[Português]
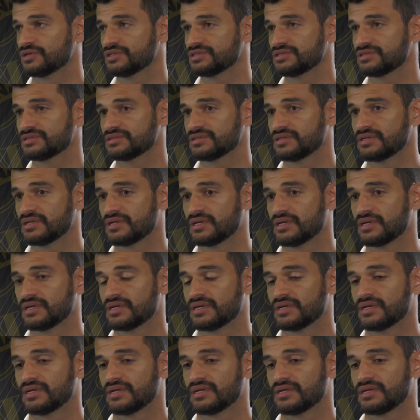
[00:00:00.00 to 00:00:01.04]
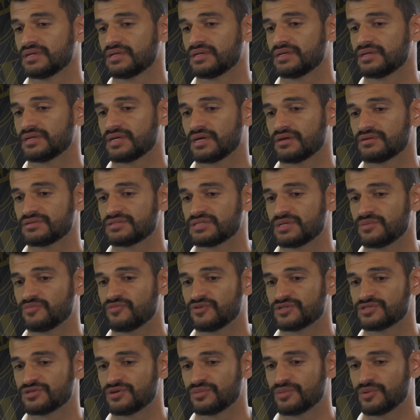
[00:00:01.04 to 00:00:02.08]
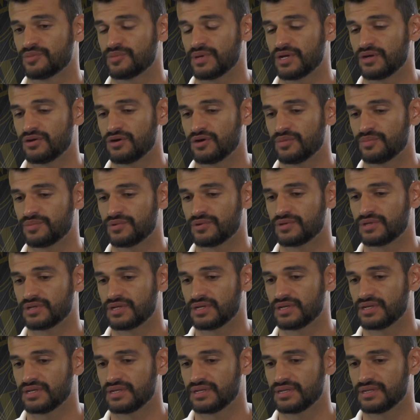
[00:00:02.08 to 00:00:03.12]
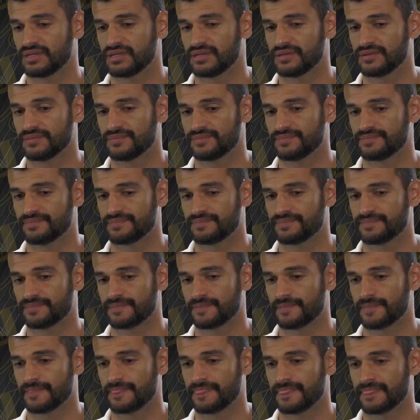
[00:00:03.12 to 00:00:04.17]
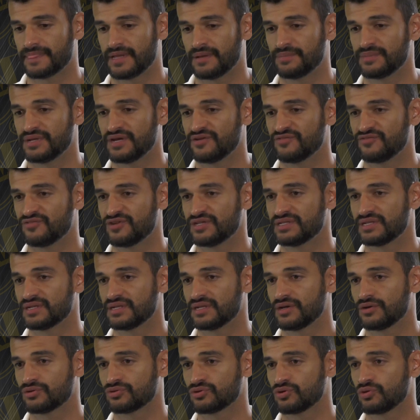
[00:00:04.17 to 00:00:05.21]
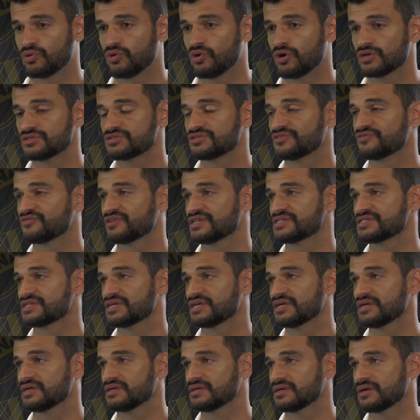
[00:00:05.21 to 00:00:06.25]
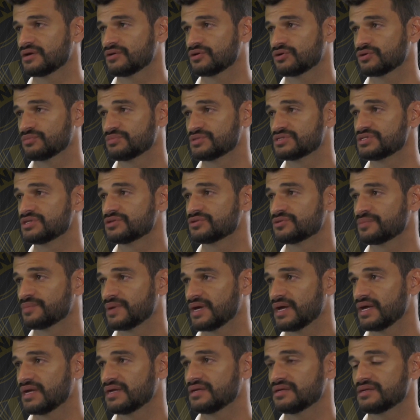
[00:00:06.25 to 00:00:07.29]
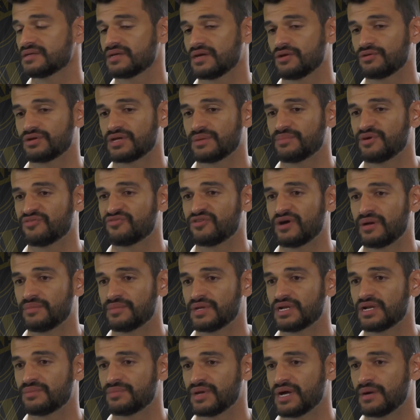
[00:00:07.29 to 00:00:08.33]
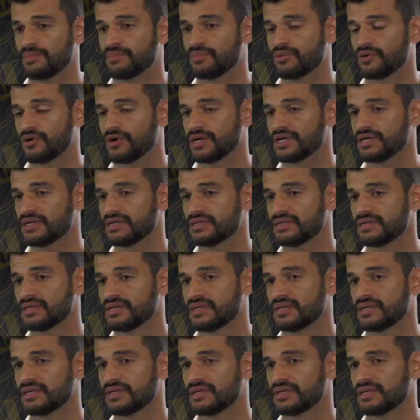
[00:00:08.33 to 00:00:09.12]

hoje. E quero sempre fazer o meu melhor, porque é a minha vida, né? é o que eu gosto de fazer, é o que eu me sinto bem, é o que a minha família me apoia.